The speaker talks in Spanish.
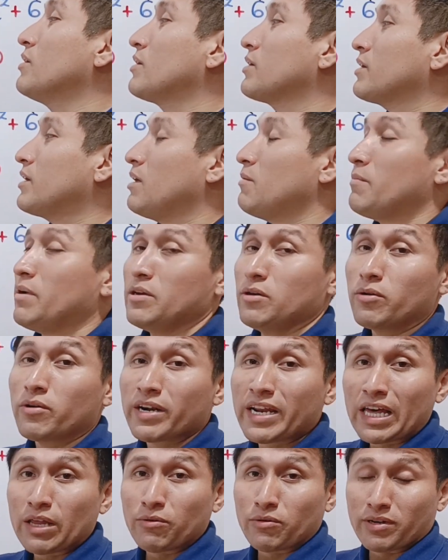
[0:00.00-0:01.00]
Que el mayor
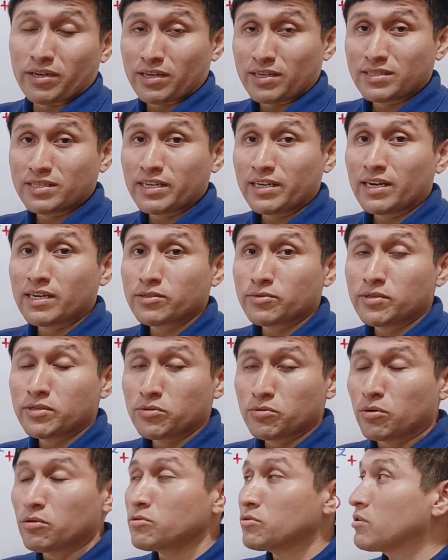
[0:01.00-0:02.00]
grado, que en este caso
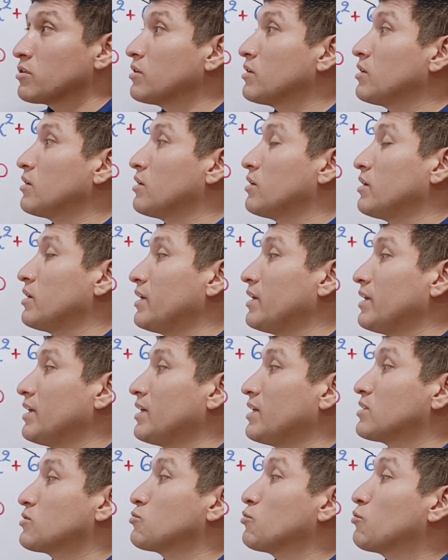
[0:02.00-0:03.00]
es 2,
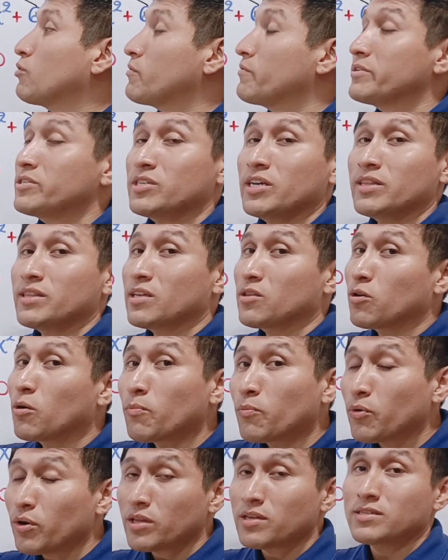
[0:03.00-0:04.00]
eh, su coeficiente
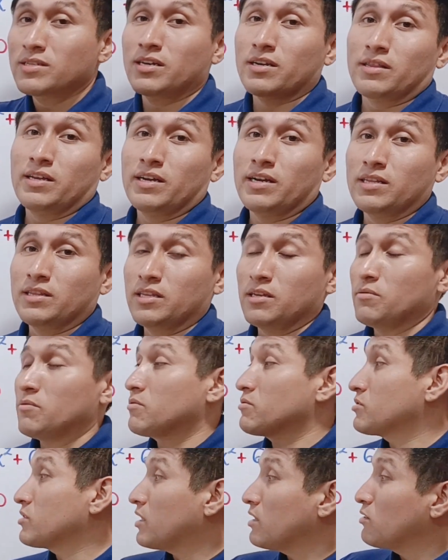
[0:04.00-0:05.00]
no puede ser negativo. O
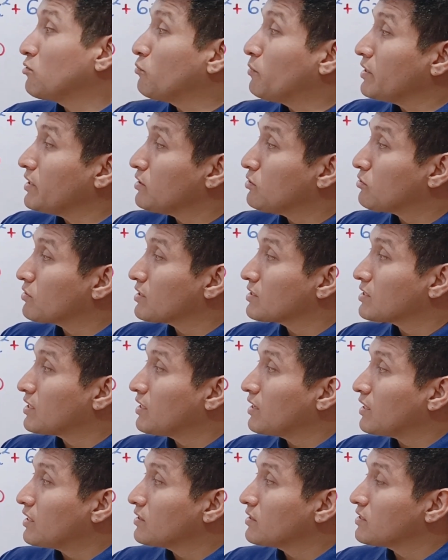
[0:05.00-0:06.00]
sea, el numerito que está
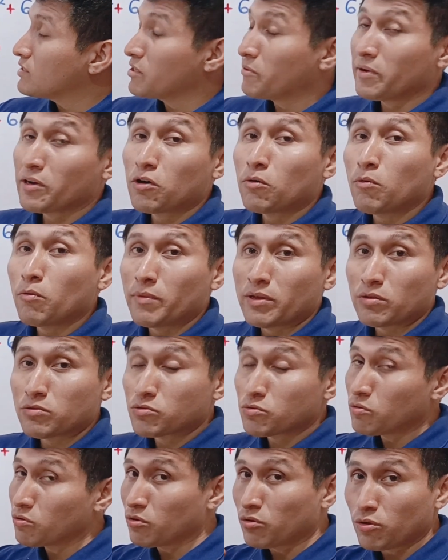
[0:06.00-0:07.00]
adelante se ve como
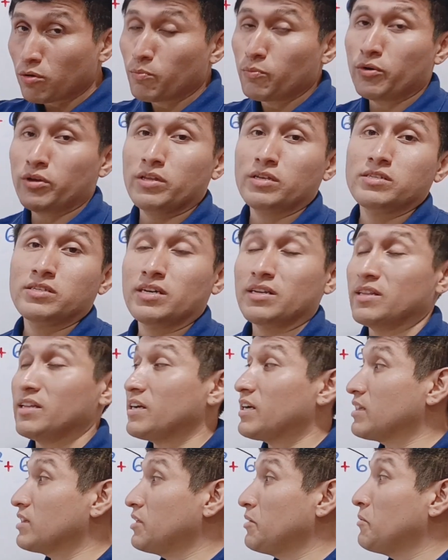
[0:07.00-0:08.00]
menos 1, no puede ser
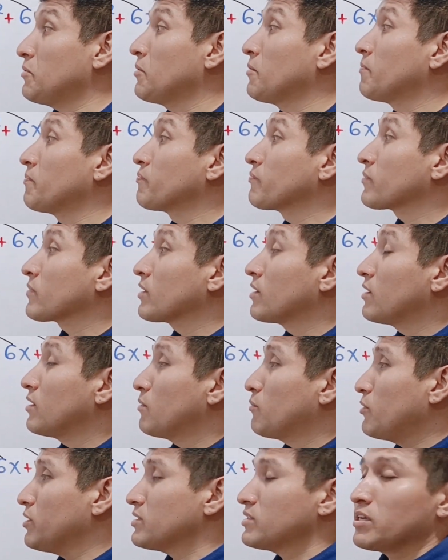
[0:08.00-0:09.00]
negativo.
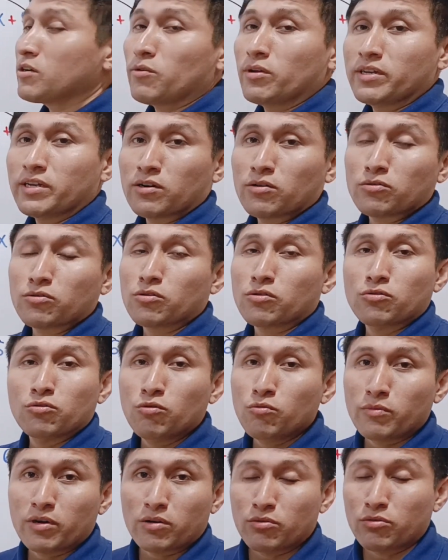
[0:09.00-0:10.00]
Puede ser cualquier otro
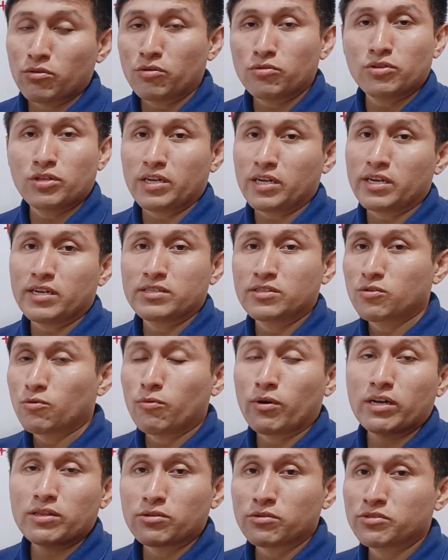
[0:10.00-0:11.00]
número, ¿no? 3,
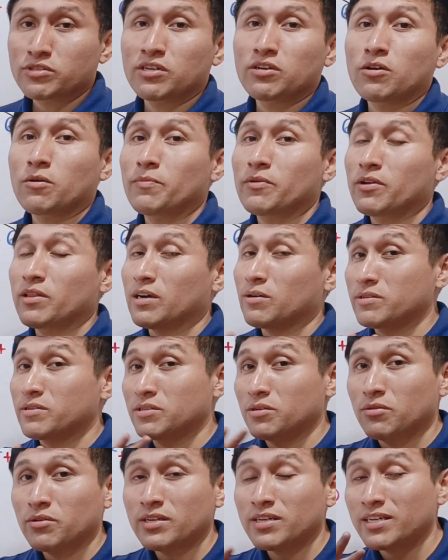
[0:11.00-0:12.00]
4, 5, pero la
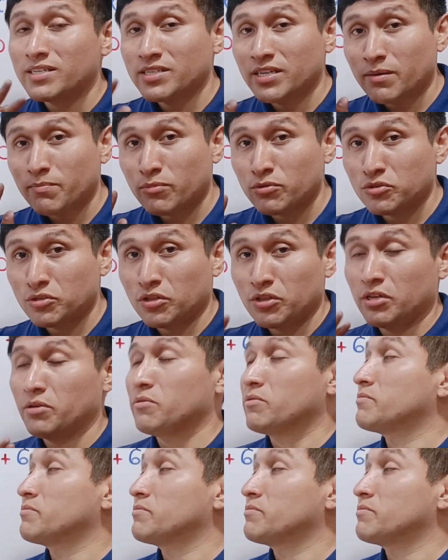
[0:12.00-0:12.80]
cuestión es que sea positivo.